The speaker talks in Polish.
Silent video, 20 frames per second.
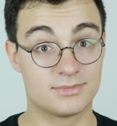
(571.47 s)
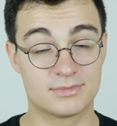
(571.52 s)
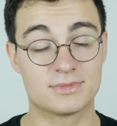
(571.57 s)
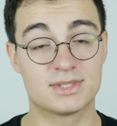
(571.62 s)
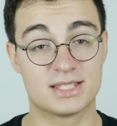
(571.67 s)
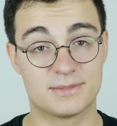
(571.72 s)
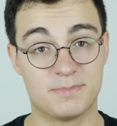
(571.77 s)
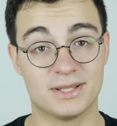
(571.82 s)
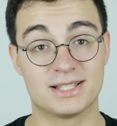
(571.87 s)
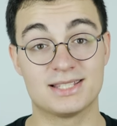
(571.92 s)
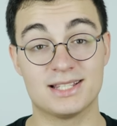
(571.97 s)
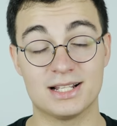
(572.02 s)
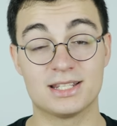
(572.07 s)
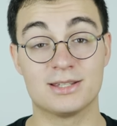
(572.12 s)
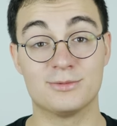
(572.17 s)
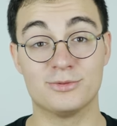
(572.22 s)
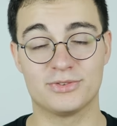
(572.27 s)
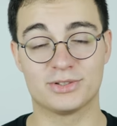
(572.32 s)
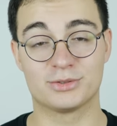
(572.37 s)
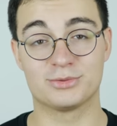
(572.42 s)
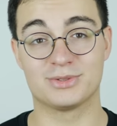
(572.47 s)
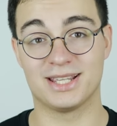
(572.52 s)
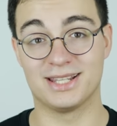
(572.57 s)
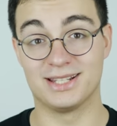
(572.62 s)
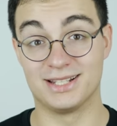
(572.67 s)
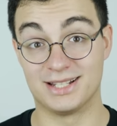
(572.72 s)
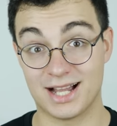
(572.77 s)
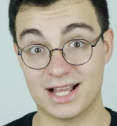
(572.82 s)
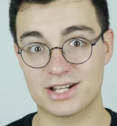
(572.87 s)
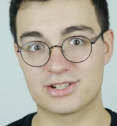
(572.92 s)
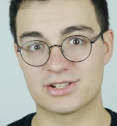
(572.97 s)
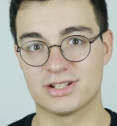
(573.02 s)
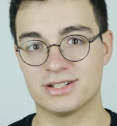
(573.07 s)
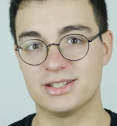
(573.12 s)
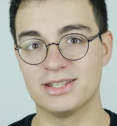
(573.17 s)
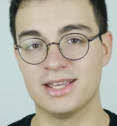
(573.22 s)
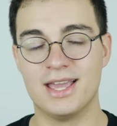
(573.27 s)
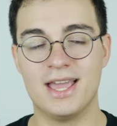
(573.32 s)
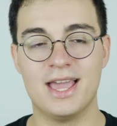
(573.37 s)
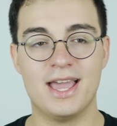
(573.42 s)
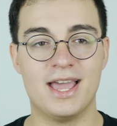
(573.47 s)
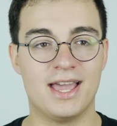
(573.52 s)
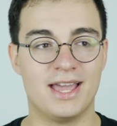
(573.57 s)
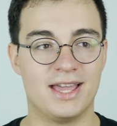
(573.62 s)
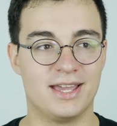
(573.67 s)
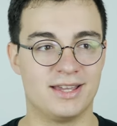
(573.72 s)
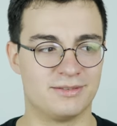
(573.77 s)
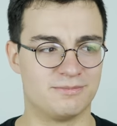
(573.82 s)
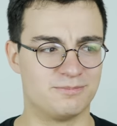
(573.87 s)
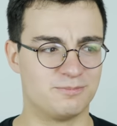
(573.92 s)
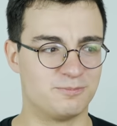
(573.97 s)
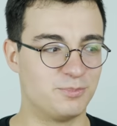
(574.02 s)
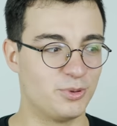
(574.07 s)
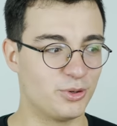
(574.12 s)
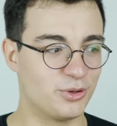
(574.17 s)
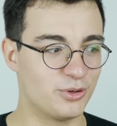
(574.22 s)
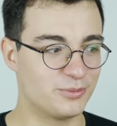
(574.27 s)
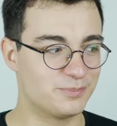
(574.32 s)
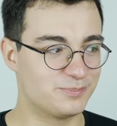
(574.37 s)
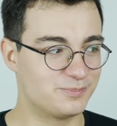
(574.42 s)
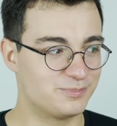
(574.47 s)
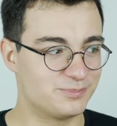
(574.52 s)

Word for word: specjalnie mówię tutaj gadżet, e, bo